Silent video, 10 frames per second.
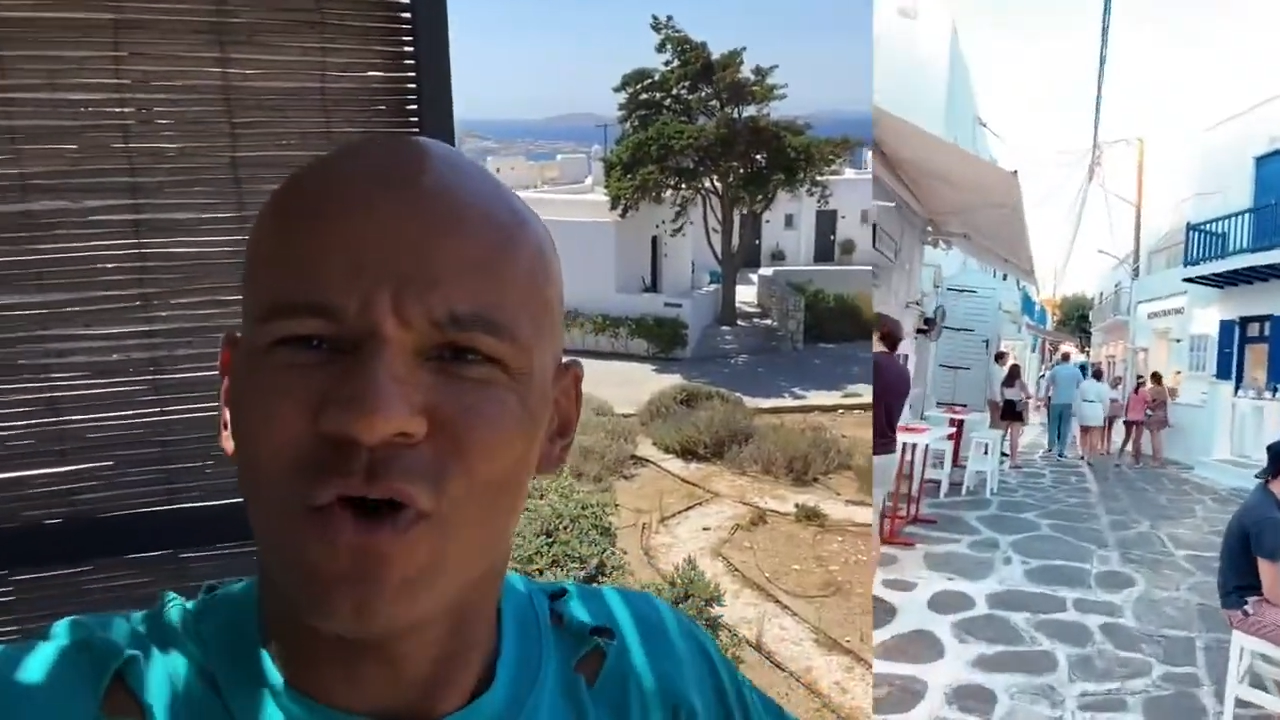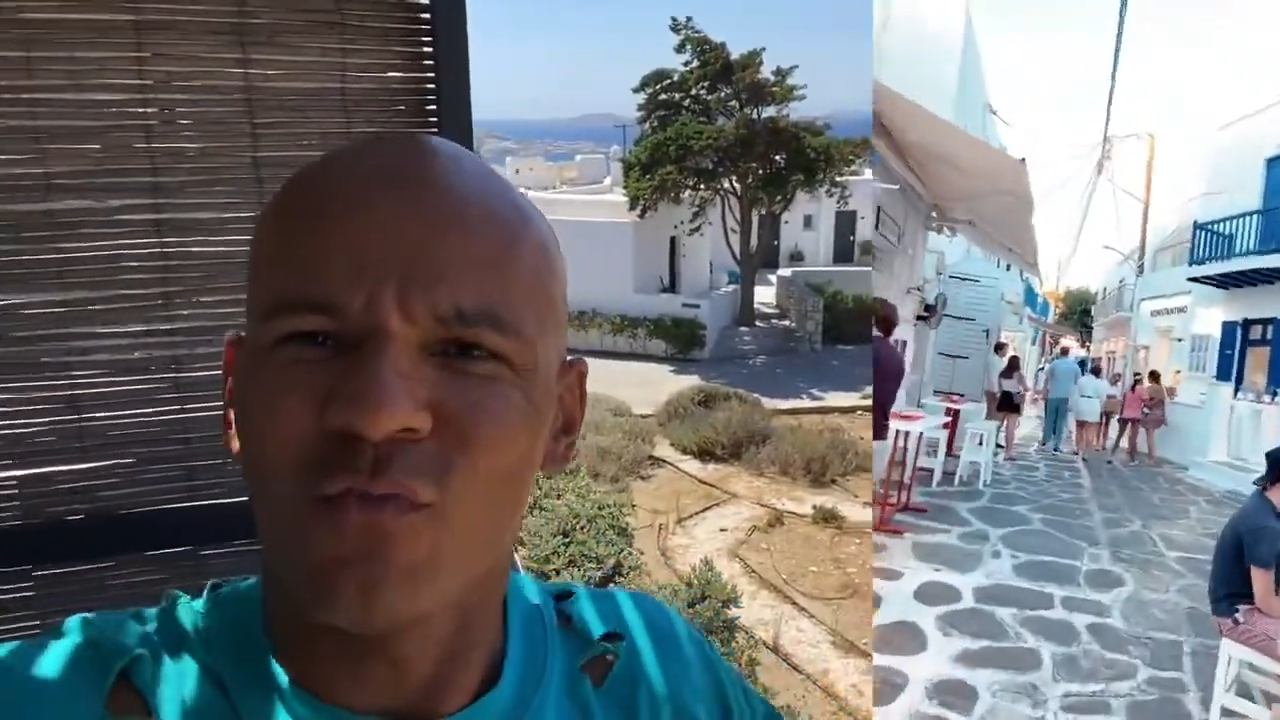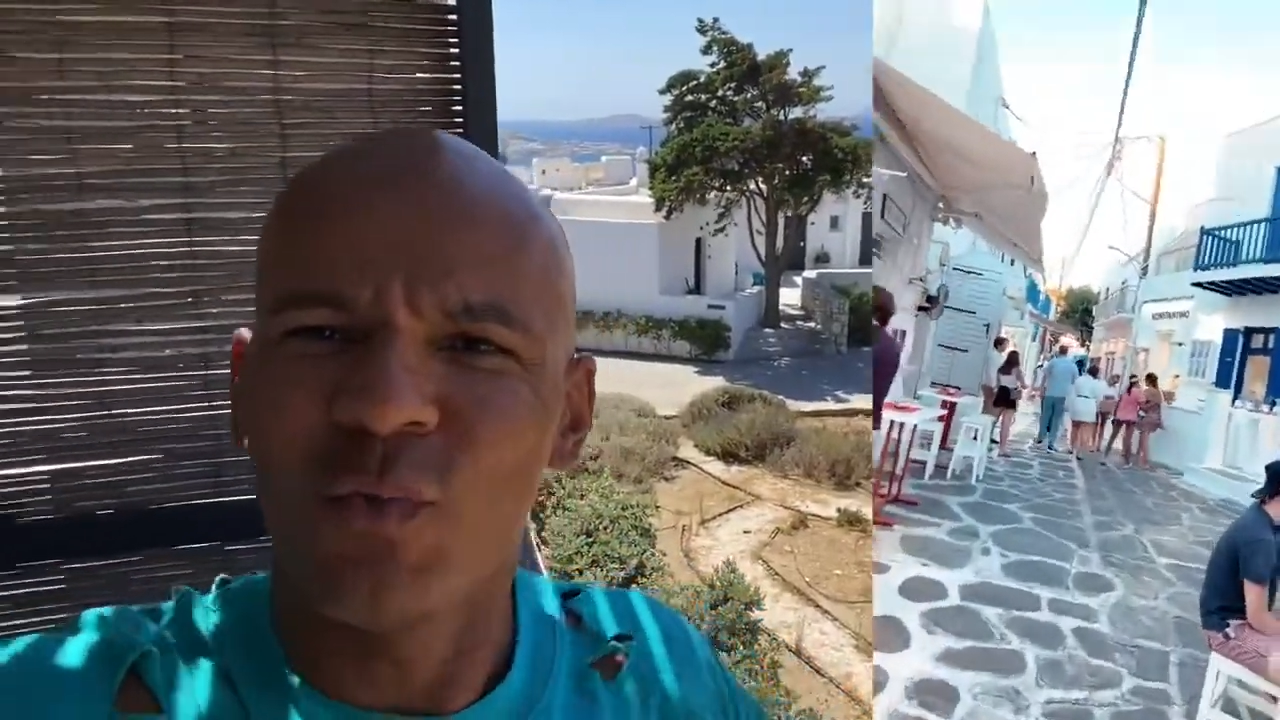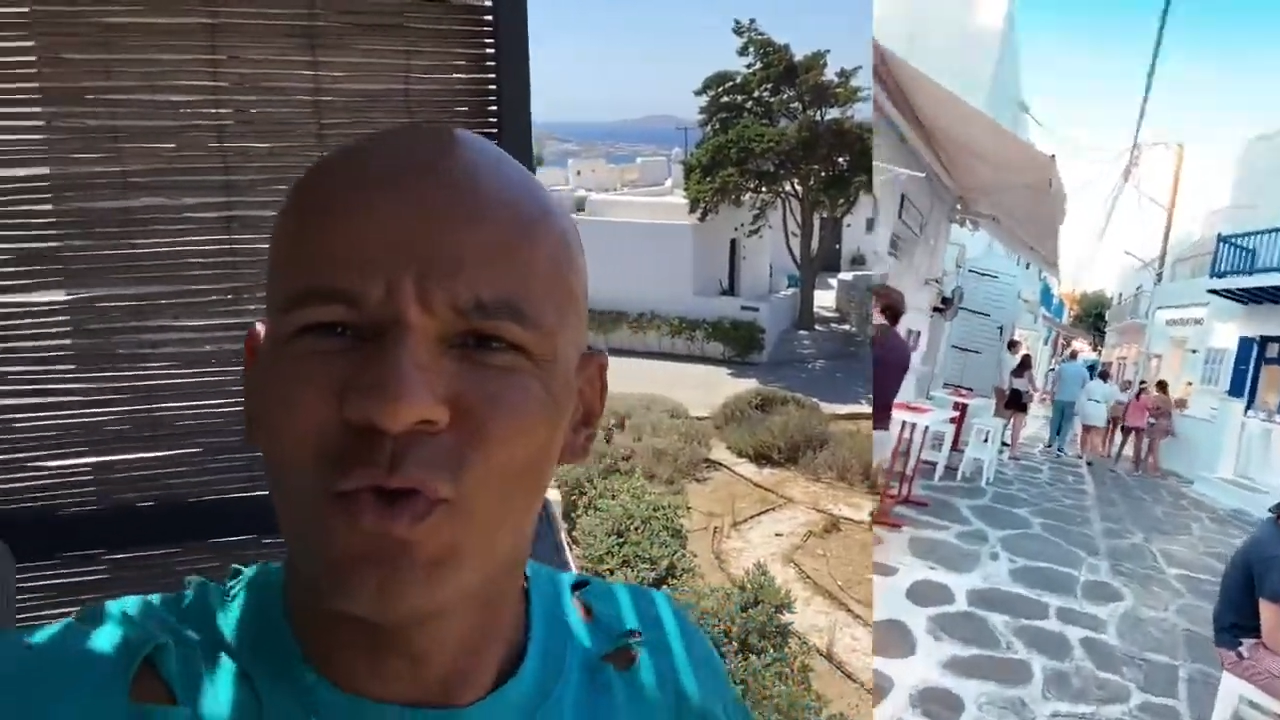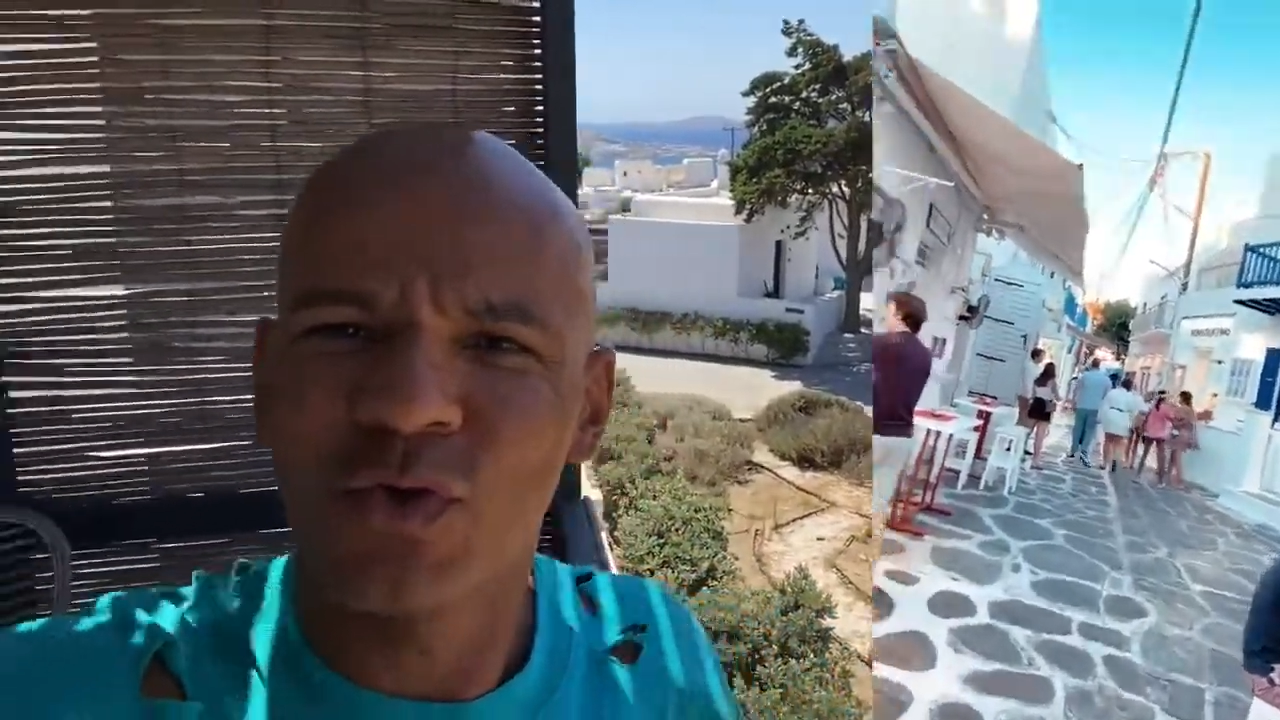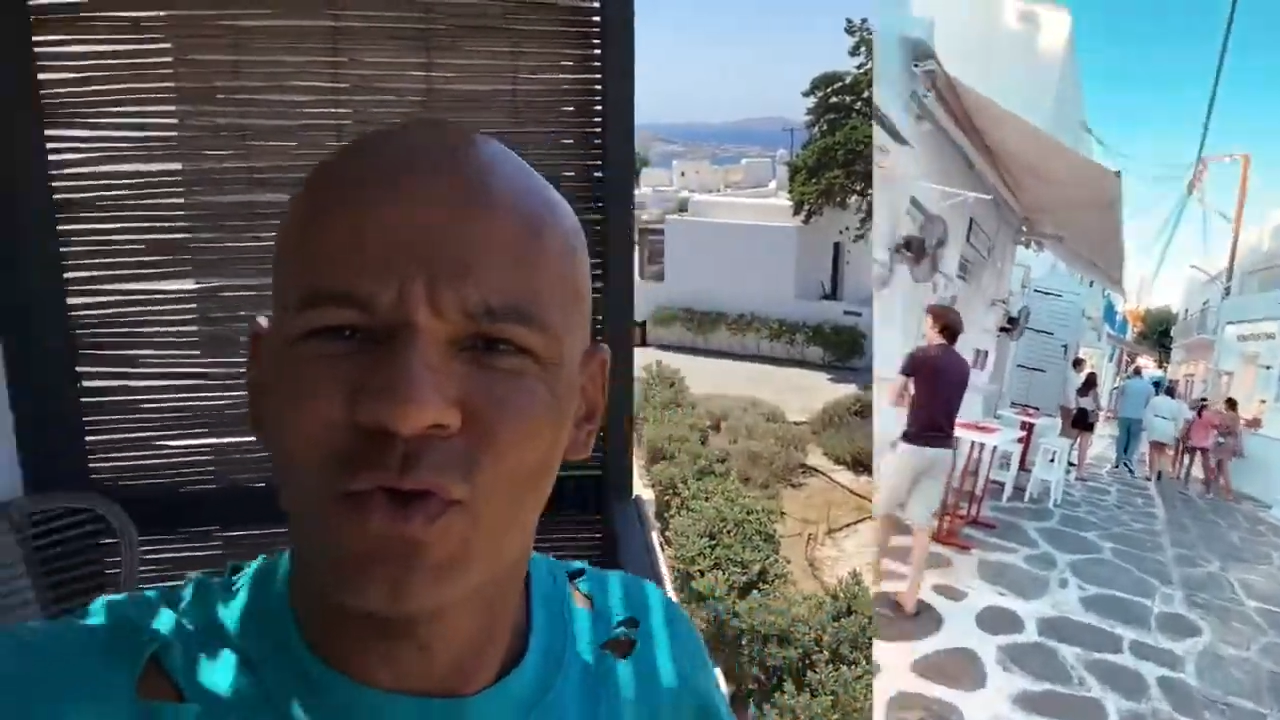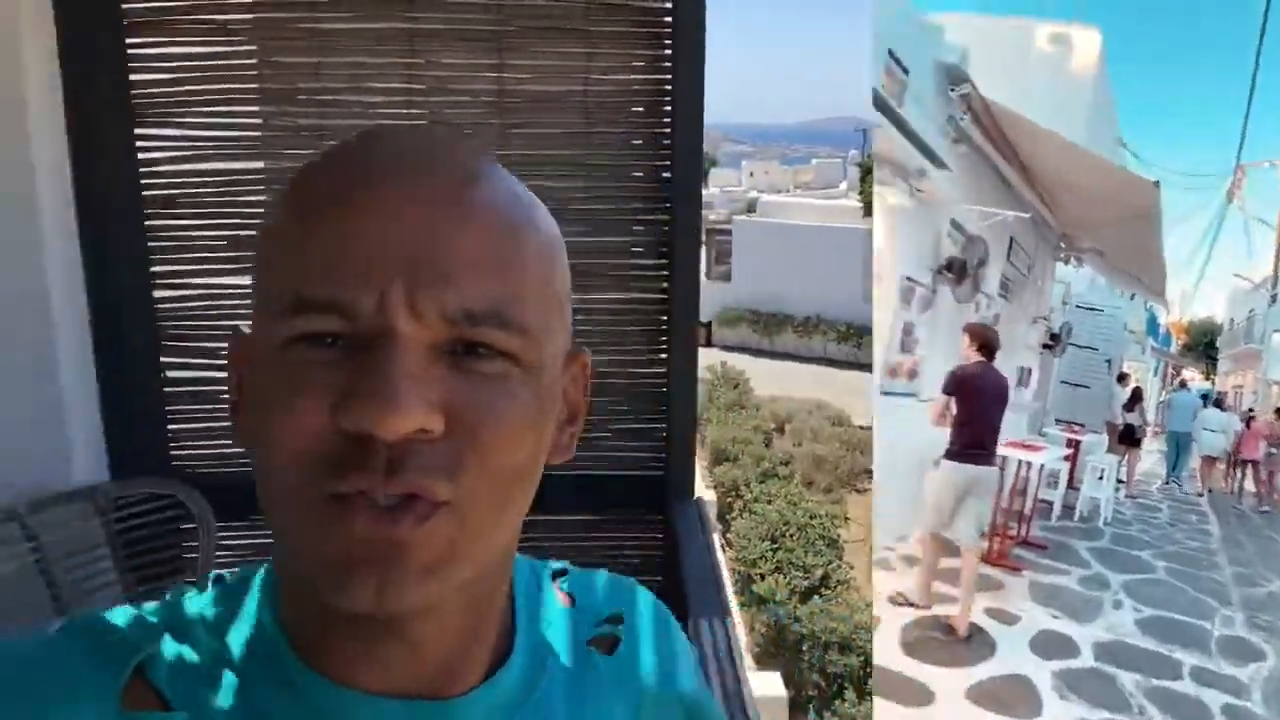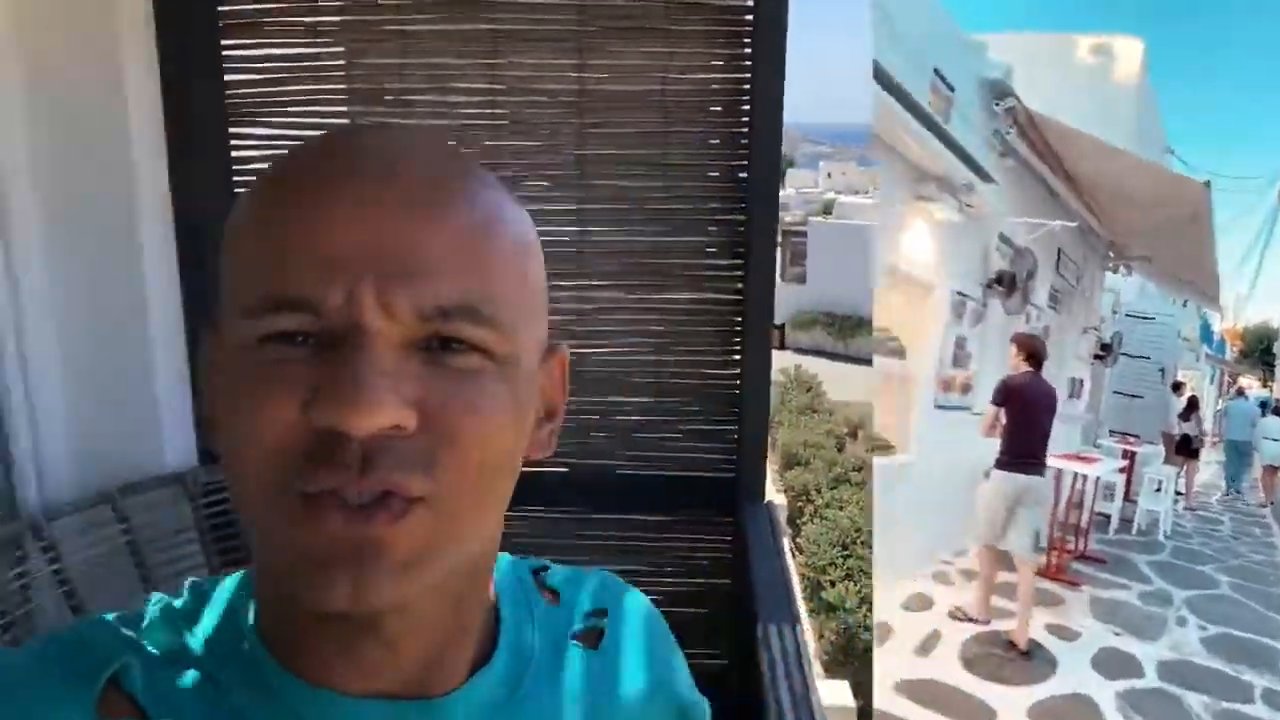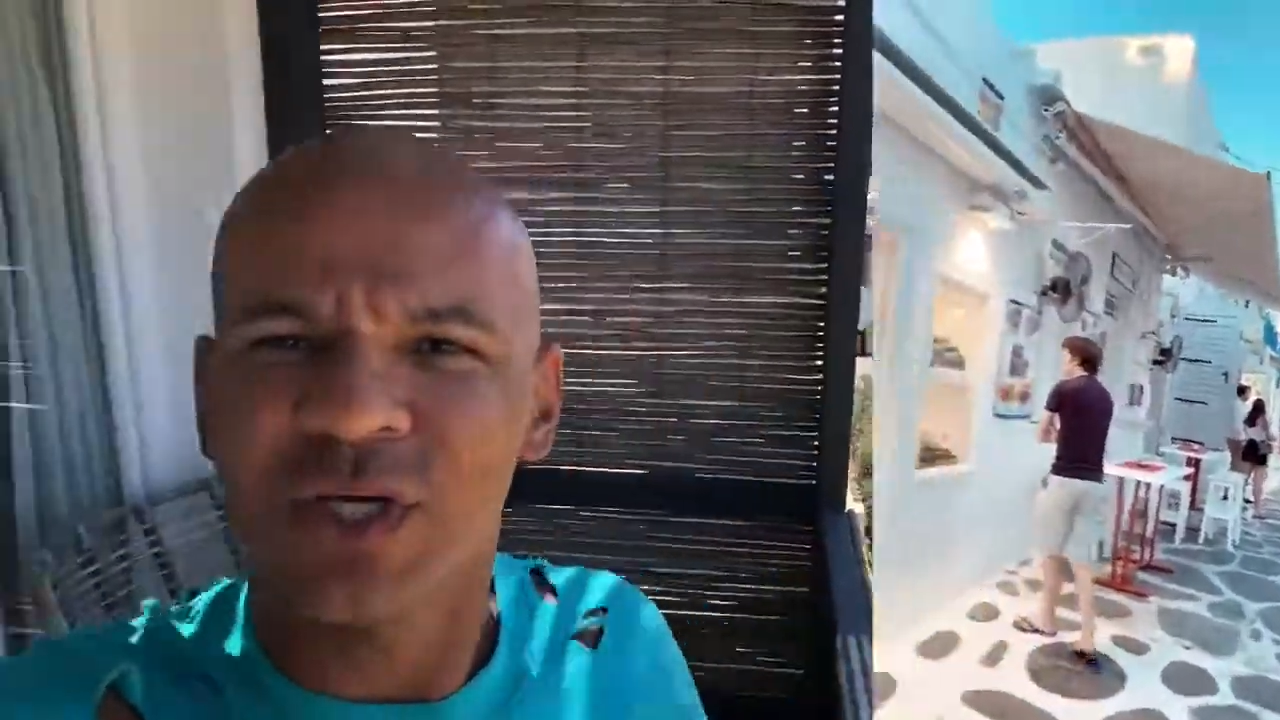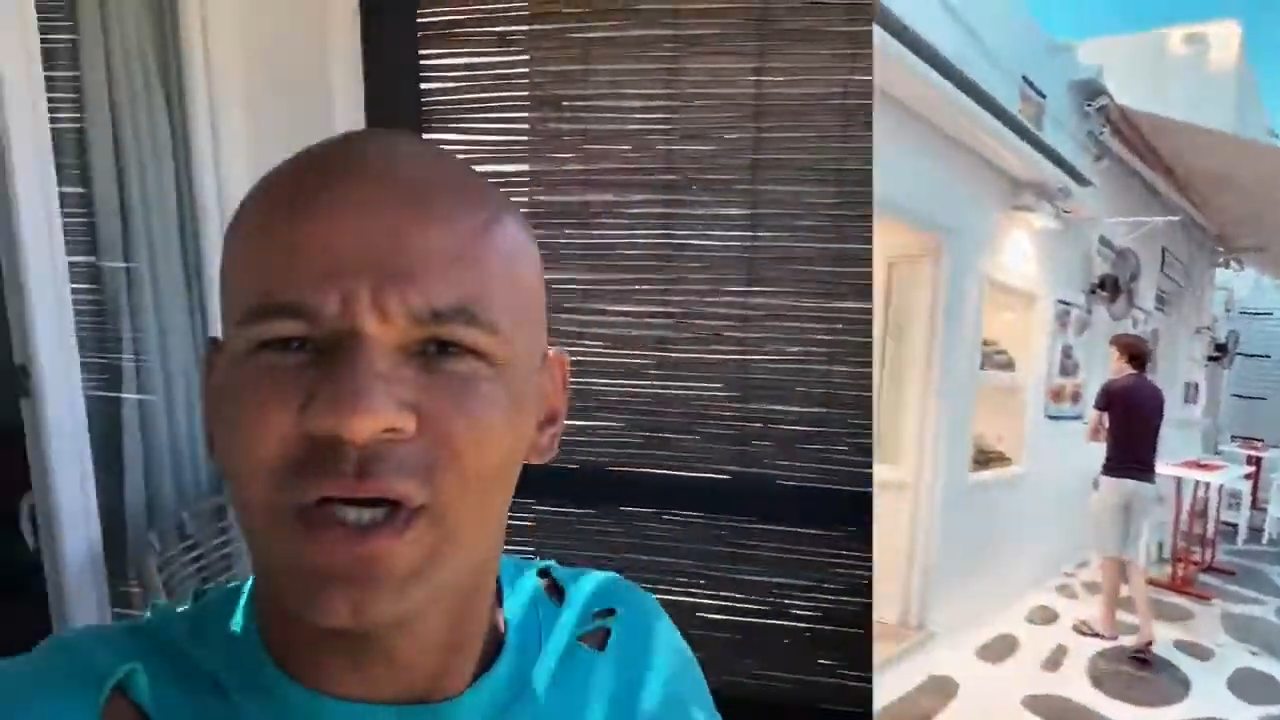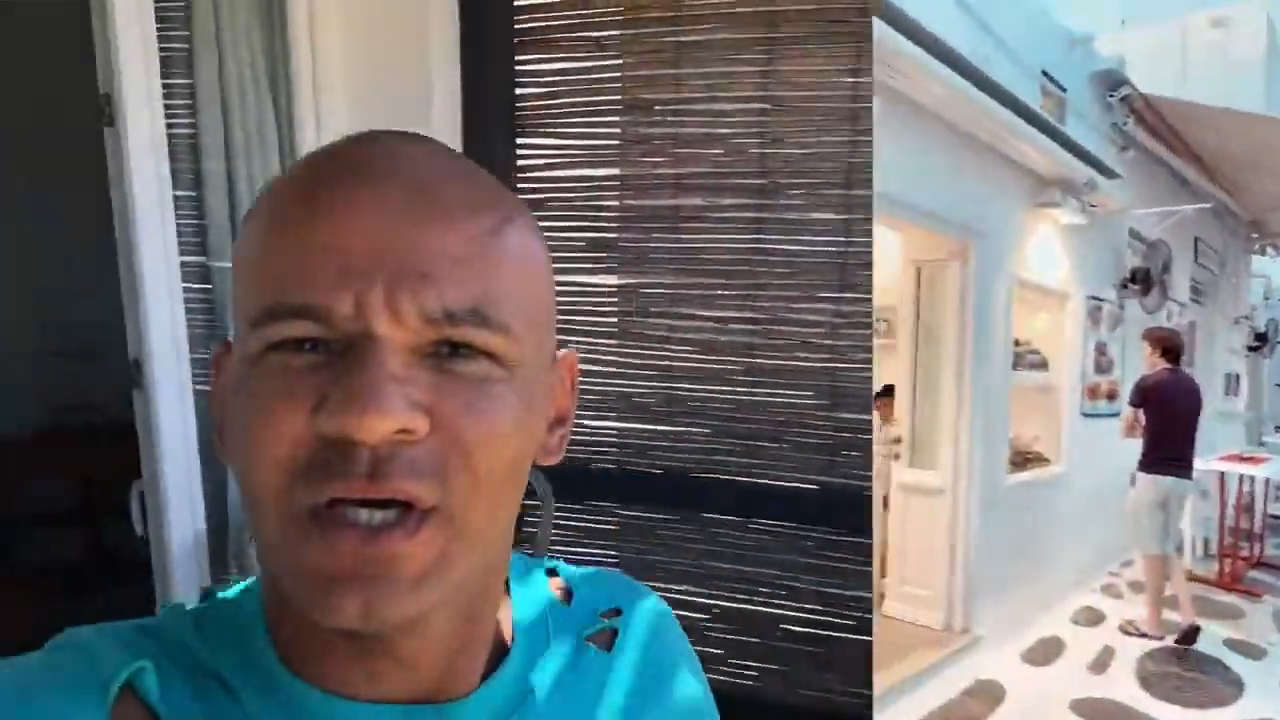auf Mykonos